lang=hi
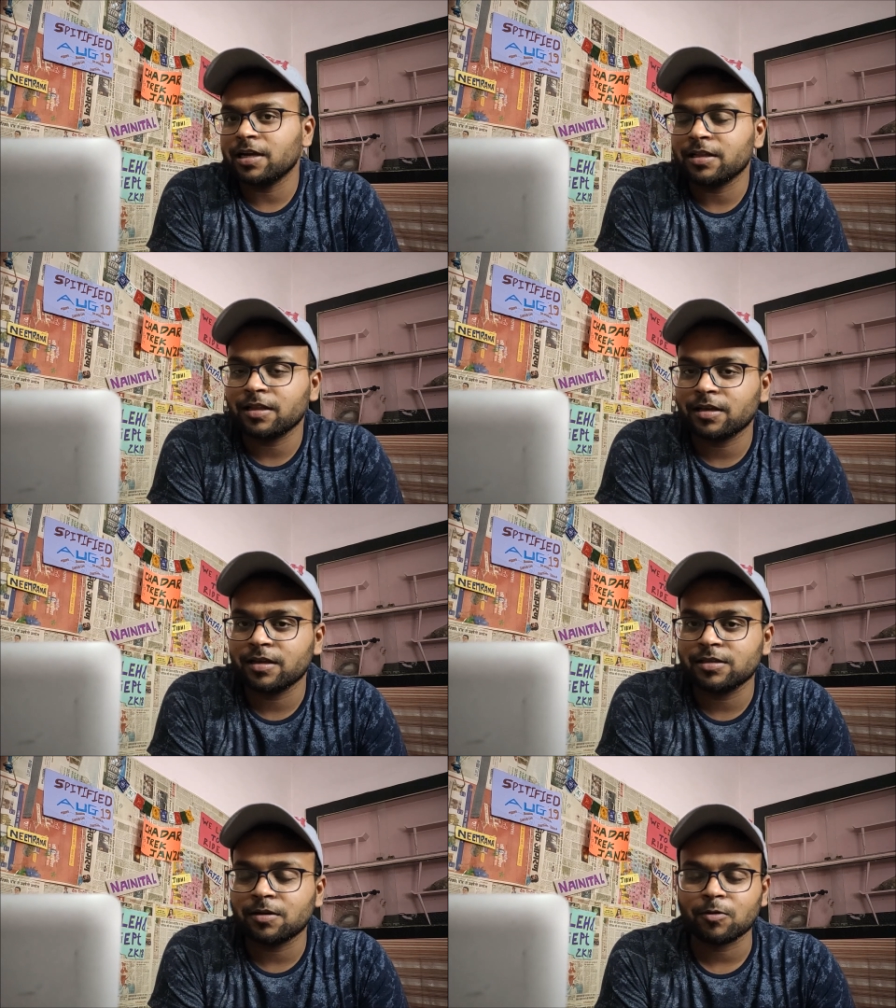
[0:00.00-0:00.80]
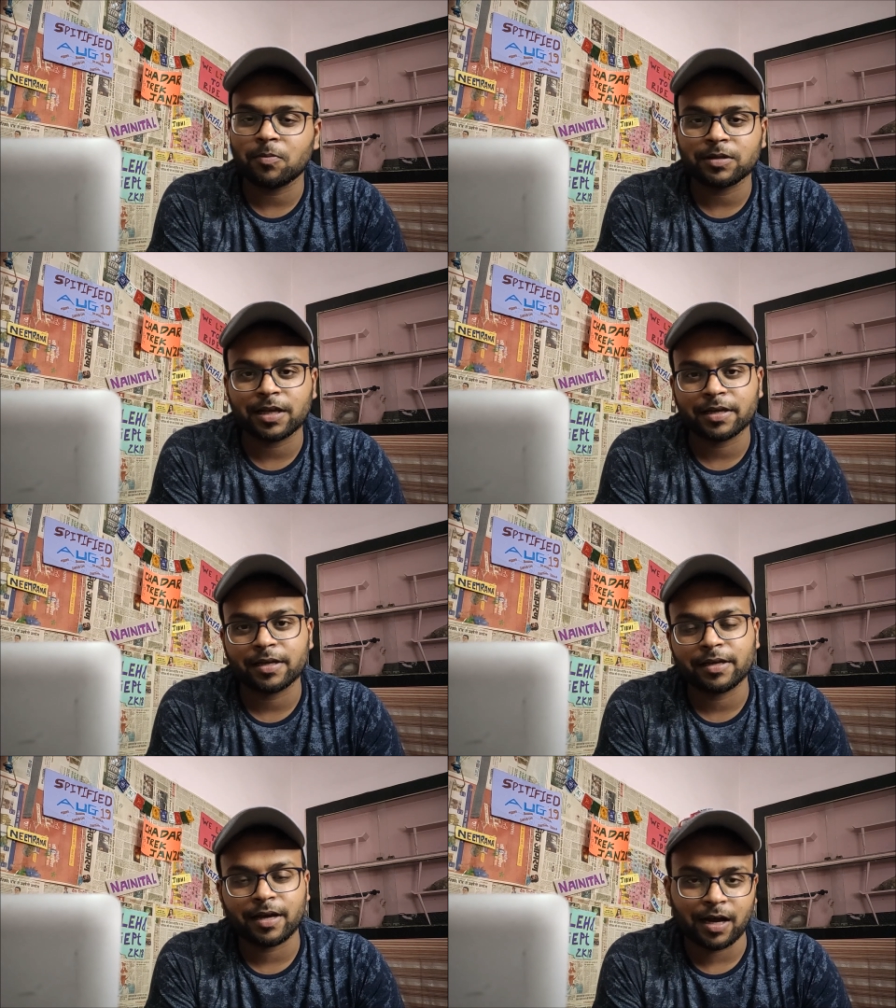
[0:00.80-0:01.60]
नहीं आती कि जब आपको पता है कि
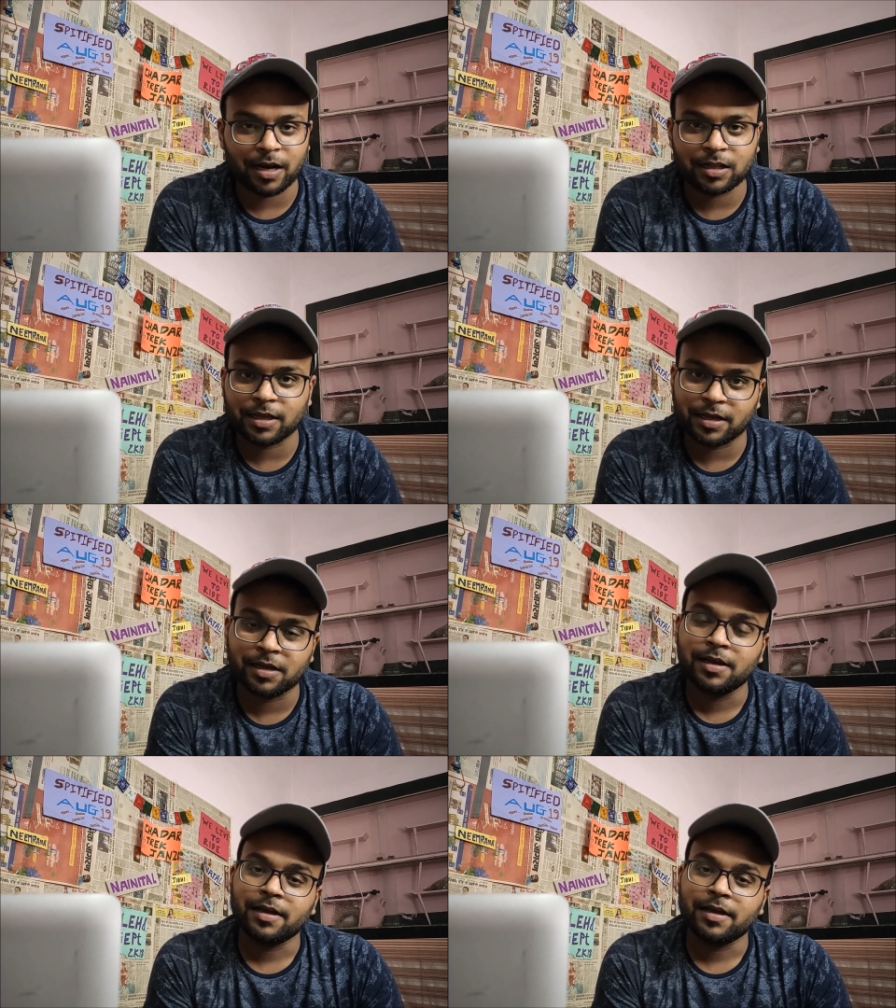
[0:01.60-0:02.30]
ये हालात हैं